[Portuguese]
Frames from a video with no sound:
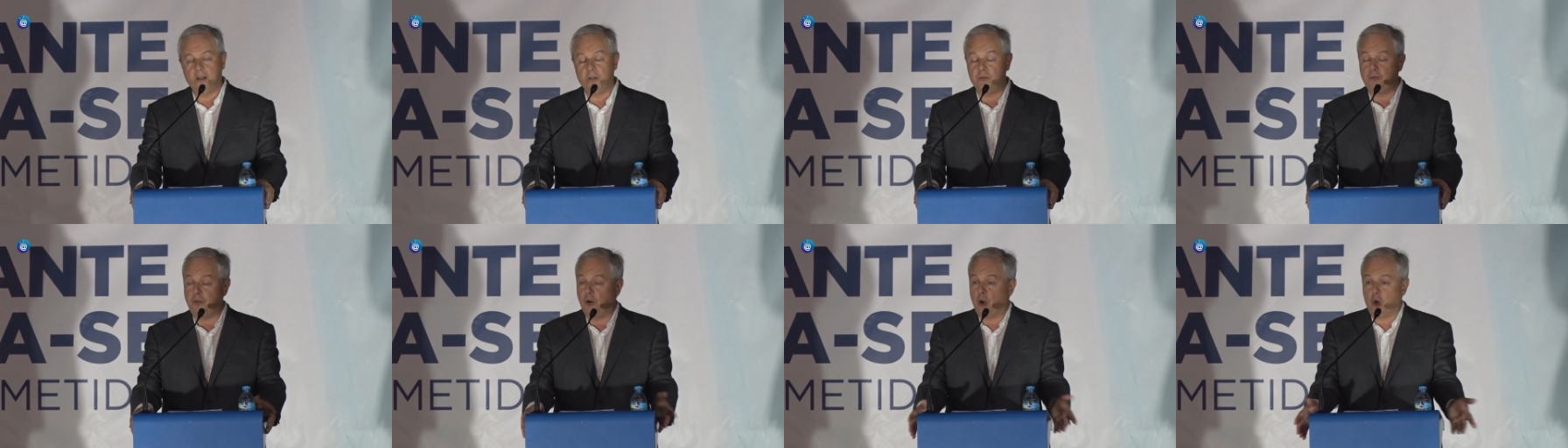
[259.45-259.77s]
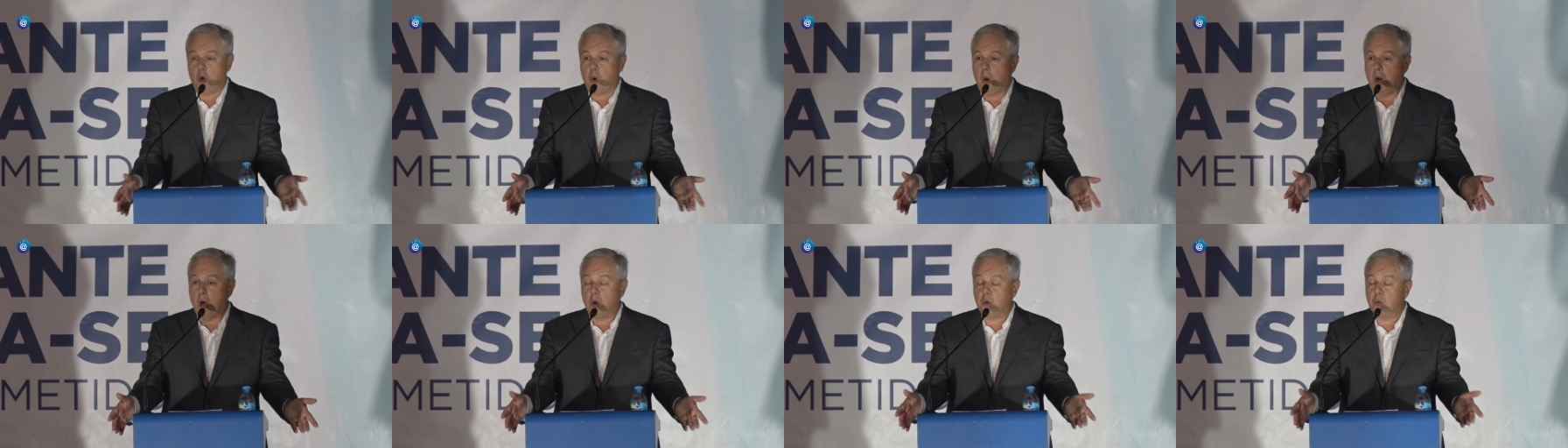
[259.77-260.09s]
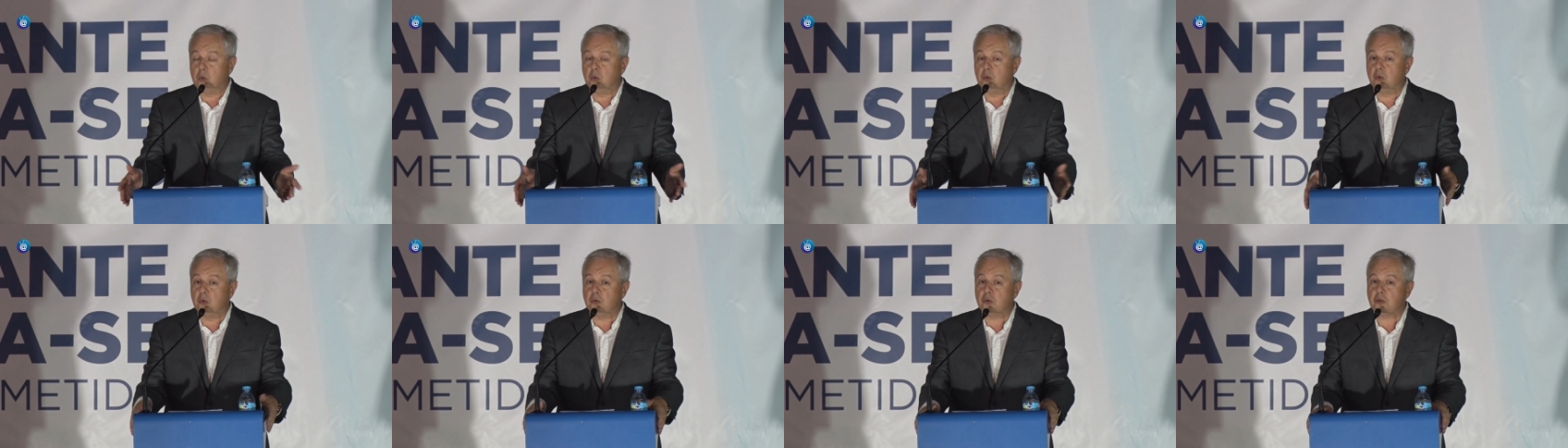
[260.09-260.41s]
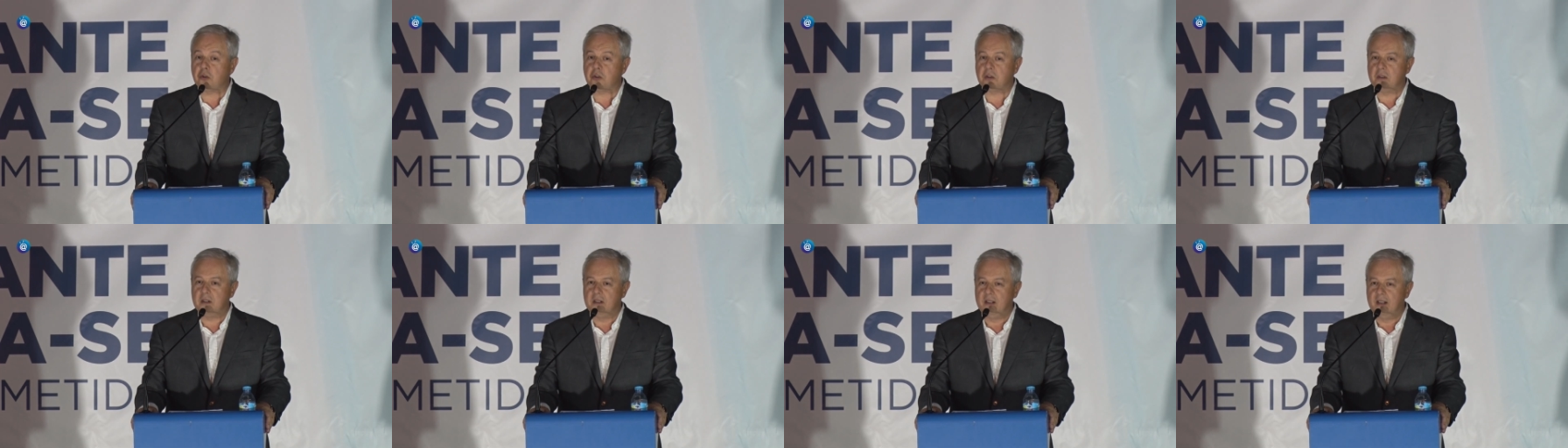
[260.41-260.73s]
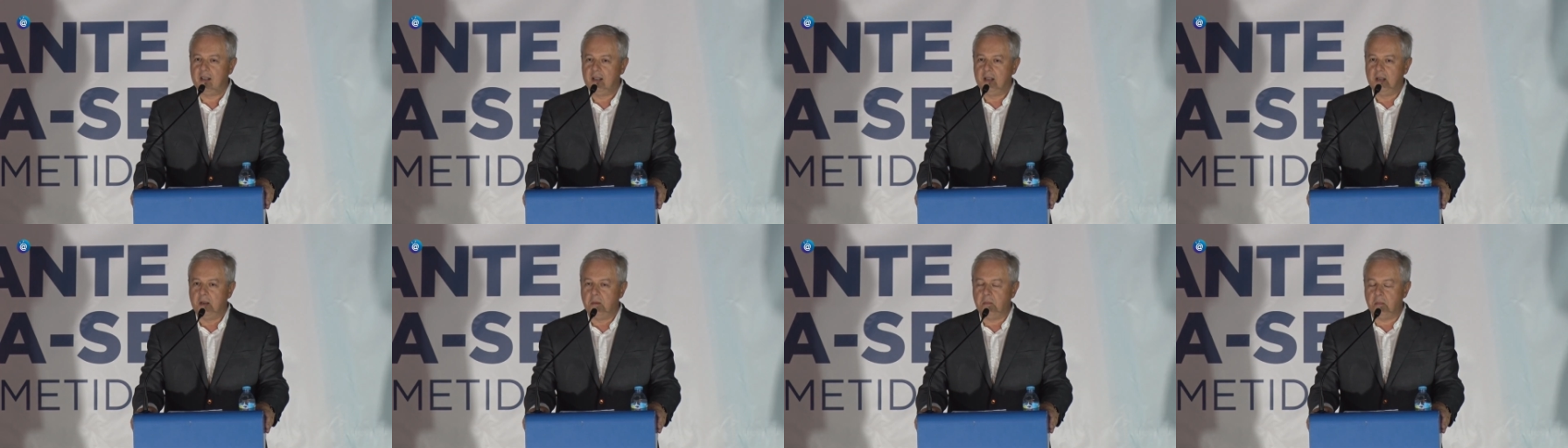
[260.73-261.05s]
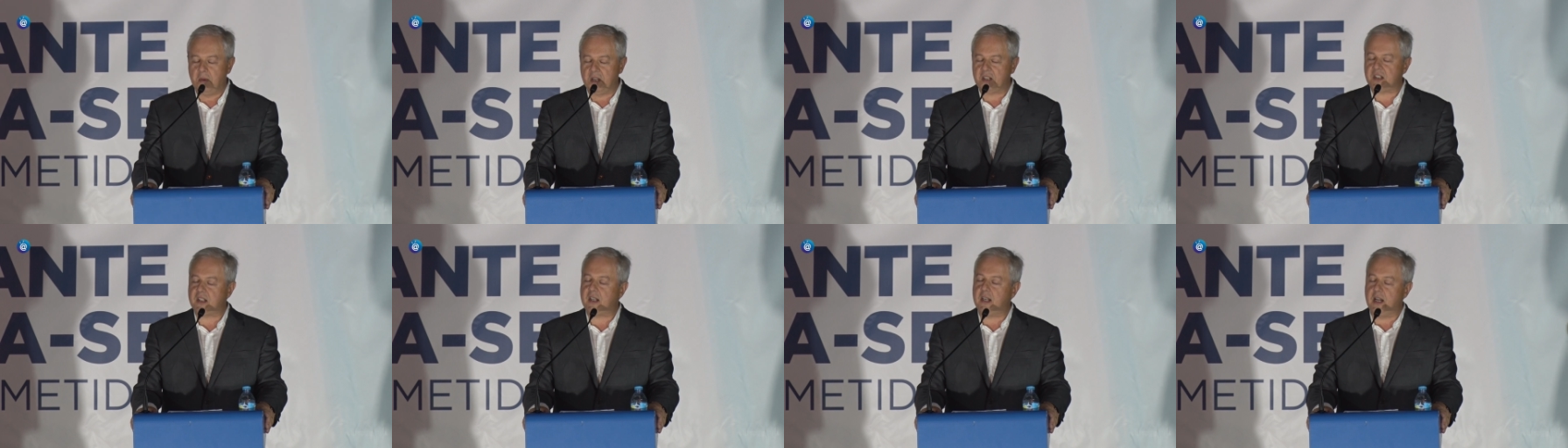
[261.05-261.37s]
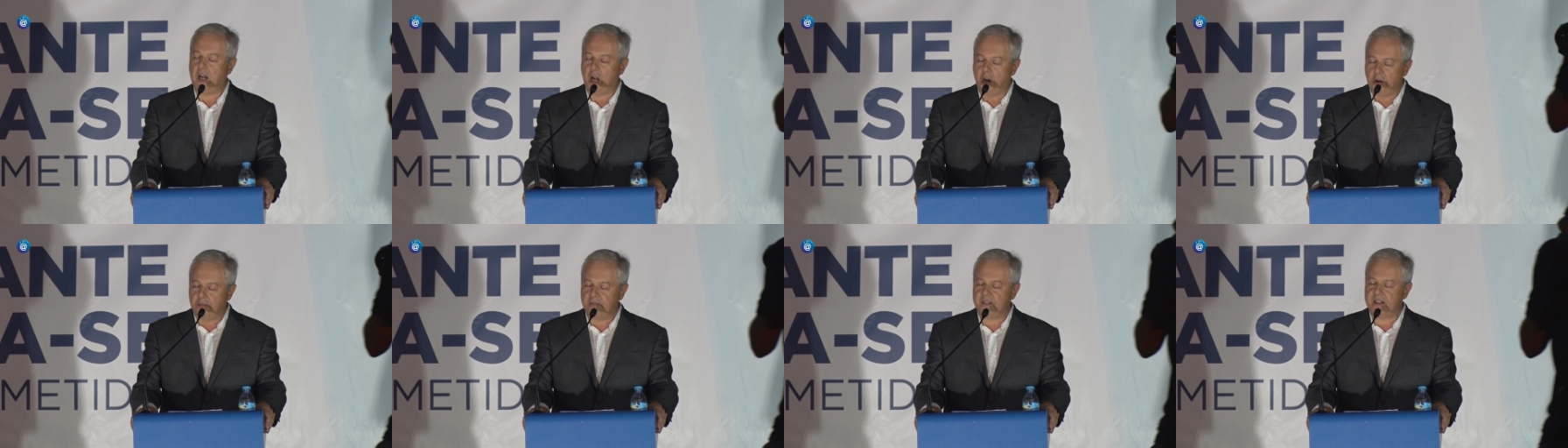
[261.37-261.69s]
foram alguns, mas que irão